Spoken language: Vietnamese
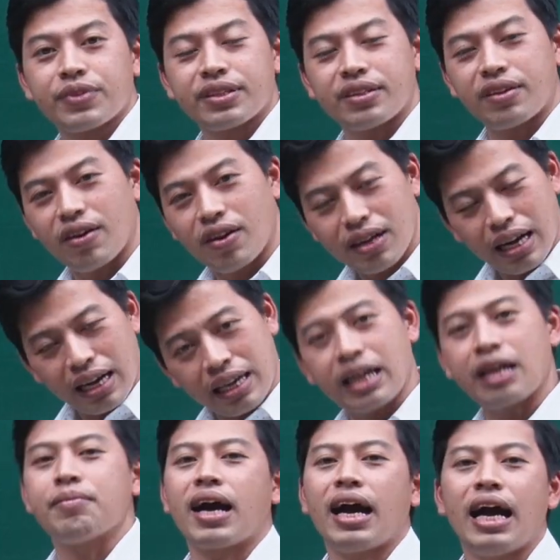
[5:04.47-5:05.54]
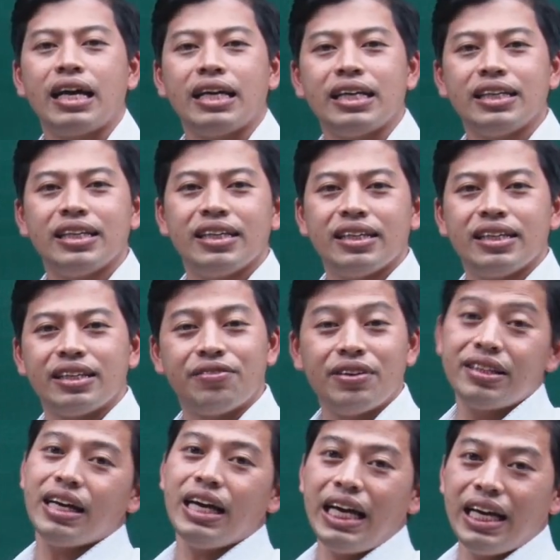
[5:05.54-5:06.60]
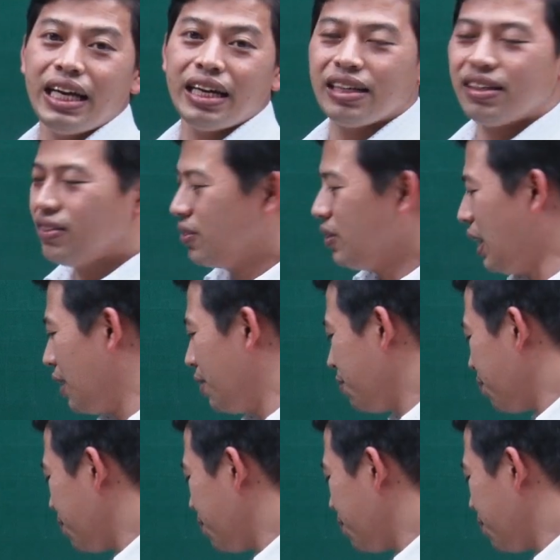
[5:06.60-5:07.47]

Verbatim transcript: Sau đó các căn bậc 2 thì vẫn thế, đúng không nhỉ?